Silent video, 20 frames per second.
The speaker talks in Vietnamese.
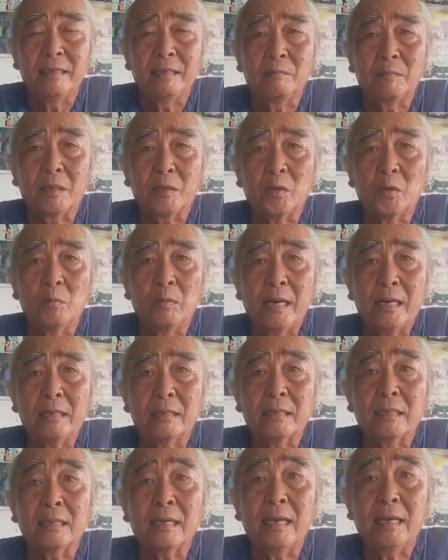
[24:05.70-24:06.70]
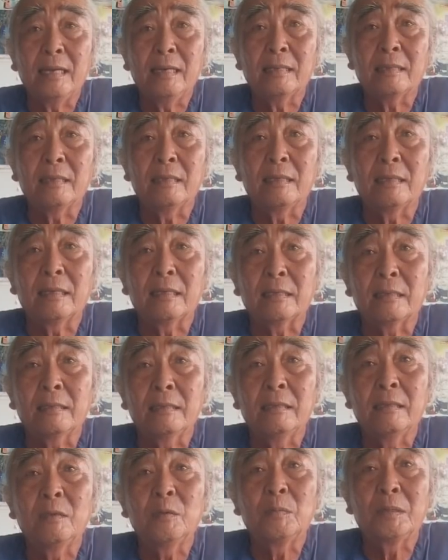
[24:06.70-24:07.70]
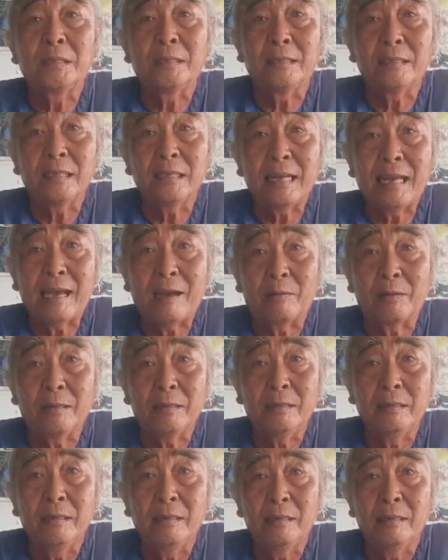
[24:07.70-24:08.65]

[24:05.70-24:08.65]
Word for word: nhưng mà cô bác người ta thấy cái tình thương của mình như thế nào đó